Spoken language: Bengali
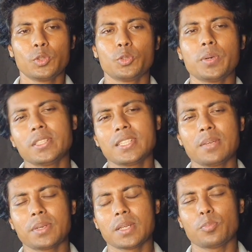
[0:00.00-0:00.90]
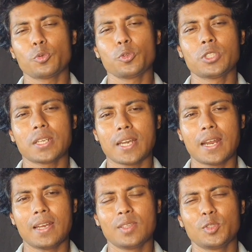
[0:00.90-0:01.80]
তুফান সিনেমাটার প্রডিউসার
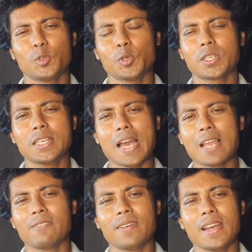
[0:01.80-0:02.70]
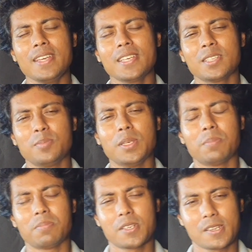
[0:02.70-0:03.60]
কারা চোরকি আলফাই
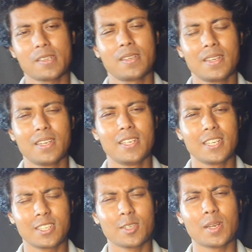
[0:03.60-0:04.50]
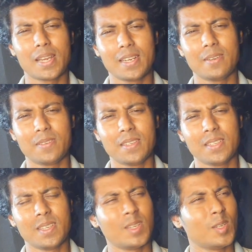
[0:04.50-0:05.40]
বিএফ ডিরেক্টর রাহান রাফি
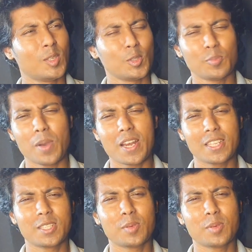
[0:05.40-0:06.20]
তো বাংলাদেশ